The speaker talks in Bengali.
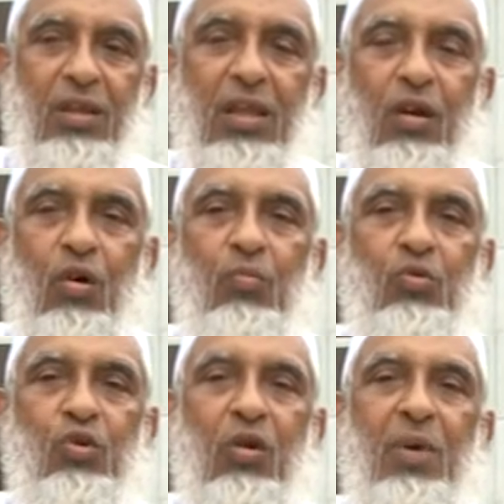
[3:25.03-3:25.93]
তারাও
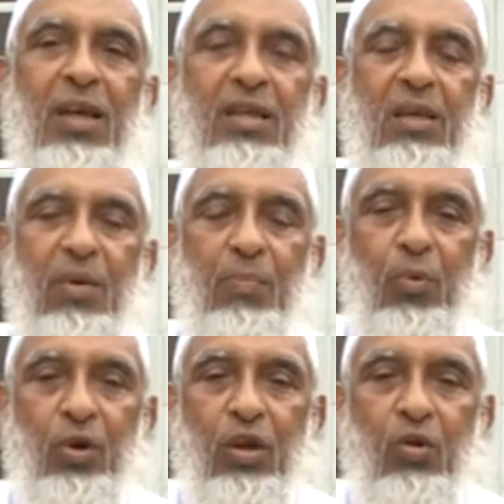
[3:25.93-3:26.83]
মুসলমান হিসেবে
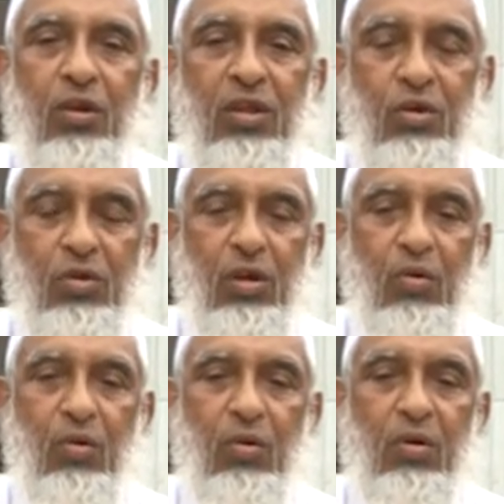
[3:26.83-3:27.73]
পরিগণিত ছিল
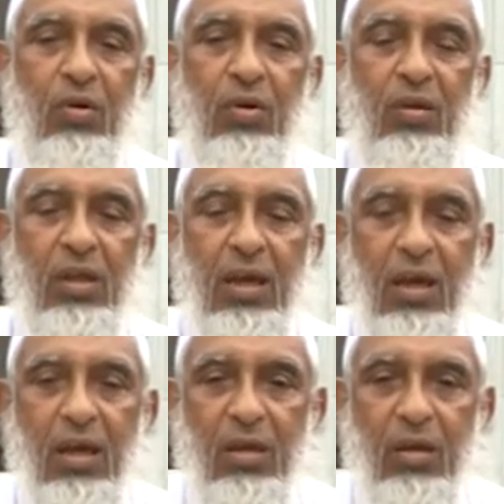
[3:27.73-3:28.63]
তারা
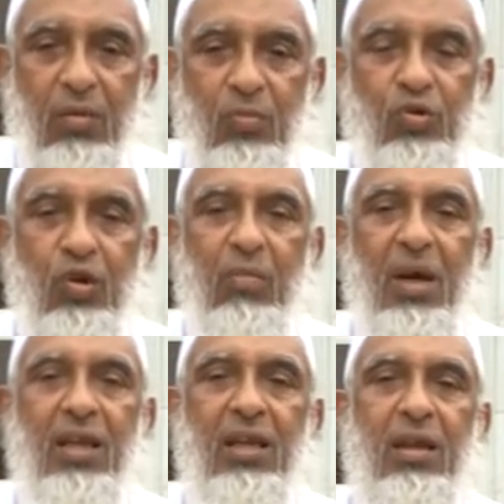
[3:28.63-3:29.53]

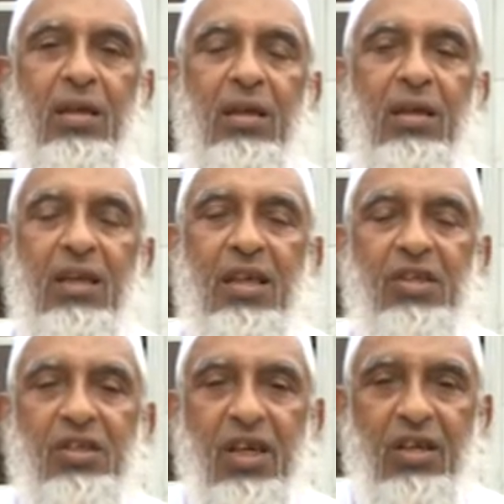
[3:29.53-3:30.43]
মুসলমানের
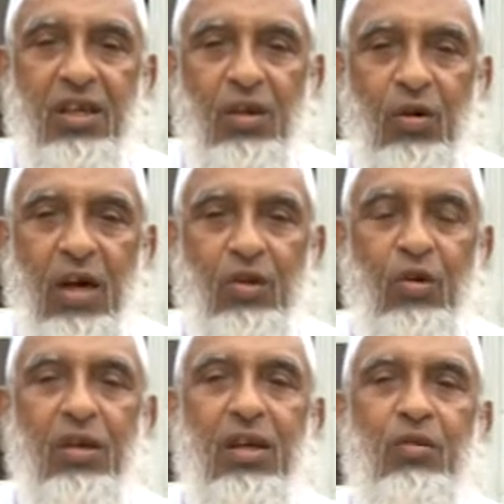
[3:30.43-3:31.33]
লিস্টেড ছিল
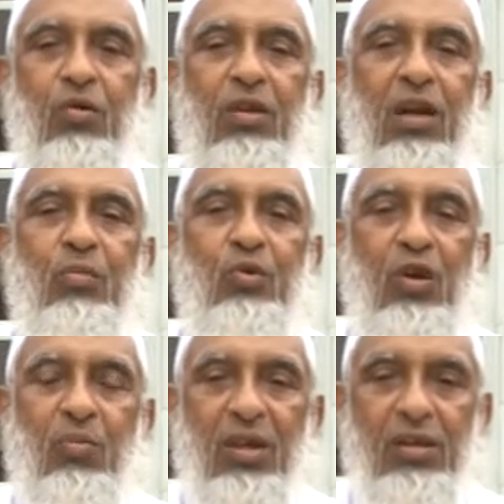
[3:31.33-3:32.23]
আসলে কিন্তু তারা
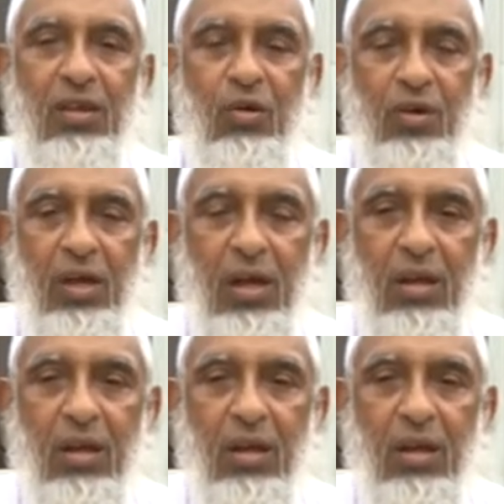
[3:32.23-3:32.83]
মুসলমান ছিল না